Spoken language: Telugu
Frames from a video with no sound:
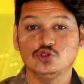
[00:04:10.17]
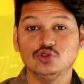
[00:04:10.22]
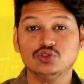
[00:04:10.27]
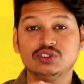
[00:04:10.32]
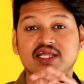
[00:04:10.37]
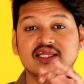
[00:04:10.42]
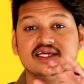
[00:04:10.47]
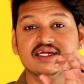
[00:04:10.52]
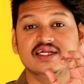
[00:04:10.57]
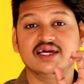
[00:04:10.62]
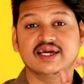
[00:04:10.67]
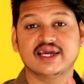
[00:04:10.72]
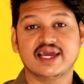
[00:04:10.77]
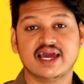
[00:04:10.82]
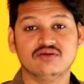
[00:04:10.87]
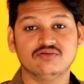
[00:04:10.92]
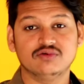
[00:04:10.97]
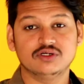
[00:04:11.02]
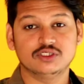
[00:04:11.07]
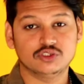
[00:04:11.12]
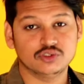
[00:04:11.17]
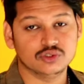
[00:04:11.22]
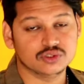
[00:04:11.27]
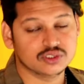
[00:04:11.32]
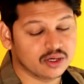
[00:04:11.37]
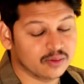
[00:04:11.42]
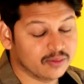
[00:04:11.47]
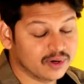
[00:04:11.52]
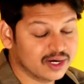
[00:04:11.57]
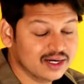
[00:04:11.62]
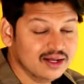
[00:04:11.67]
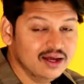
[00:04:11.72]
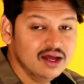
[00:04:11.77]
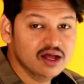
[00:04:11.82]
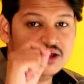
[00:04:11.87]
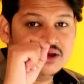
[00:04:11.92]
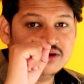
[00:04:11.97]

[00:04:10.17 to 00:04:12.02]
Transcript: షూస్ అది ఇట క్యాన్వర్స్ షూస్ అనమాట